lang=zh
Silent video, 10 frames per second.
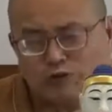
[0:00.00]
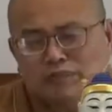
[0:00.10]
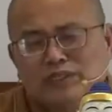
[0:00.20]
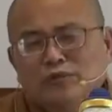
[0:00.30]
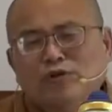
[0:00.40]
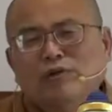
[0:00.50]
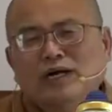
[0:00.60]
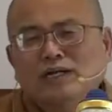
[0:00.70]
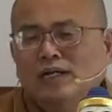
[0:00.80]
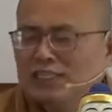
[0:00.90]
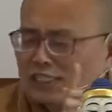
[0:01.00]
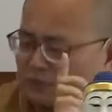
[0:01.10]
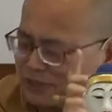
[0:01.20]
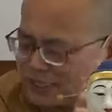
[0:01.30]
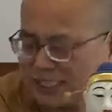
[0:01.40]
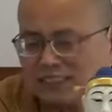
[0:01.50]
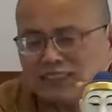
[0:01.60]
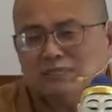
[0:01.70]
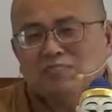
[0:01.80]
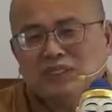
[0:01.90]
发没头发，也不是看
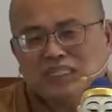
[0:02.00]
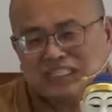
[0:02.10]
性别，